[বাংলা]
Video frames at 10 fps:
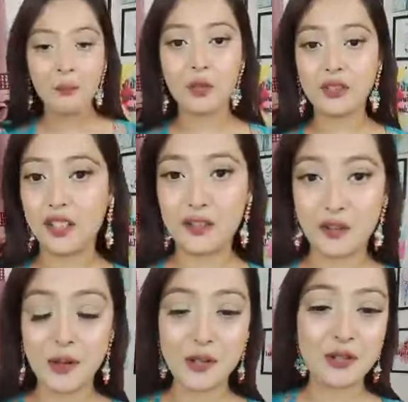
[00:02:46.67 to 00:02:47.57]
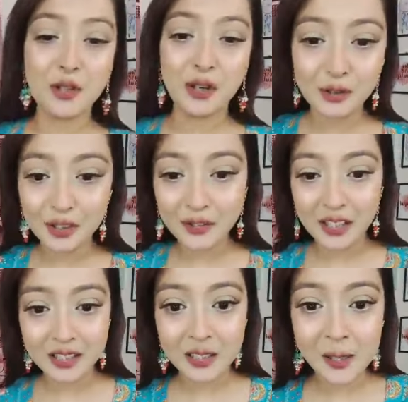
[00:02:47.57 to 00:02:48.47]
পঁচিশশো মানুষ জয়েন করে
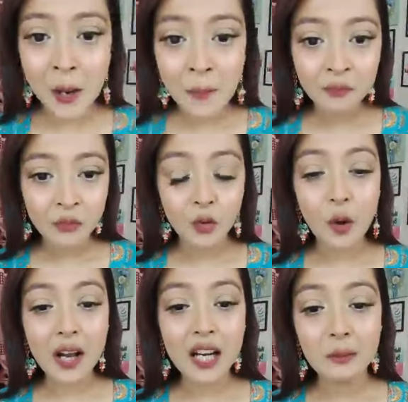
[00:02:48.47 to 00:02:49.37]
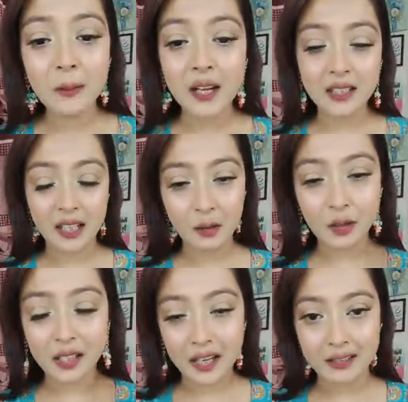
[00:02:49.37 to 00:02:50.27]
ফেলেছে নোয়াখালী বিভাগ চাই
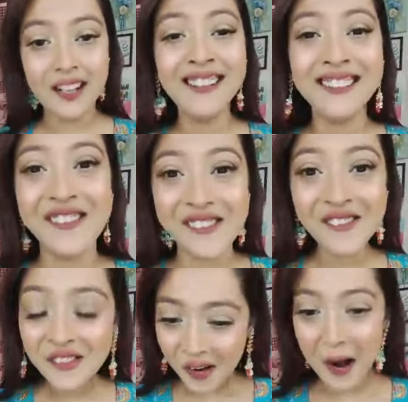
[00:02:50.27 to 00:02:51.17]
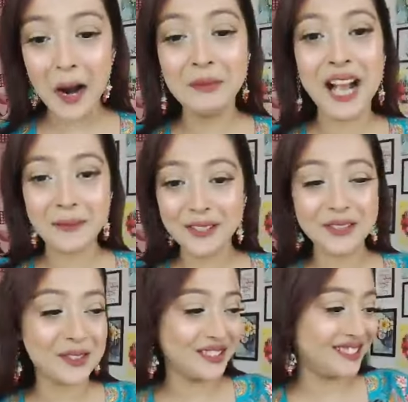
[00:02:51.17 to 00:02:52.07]
ওকে ডান আমি
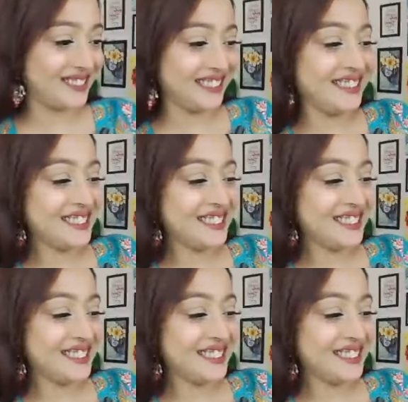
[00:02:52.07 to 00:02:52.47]
আবেদন করতেছি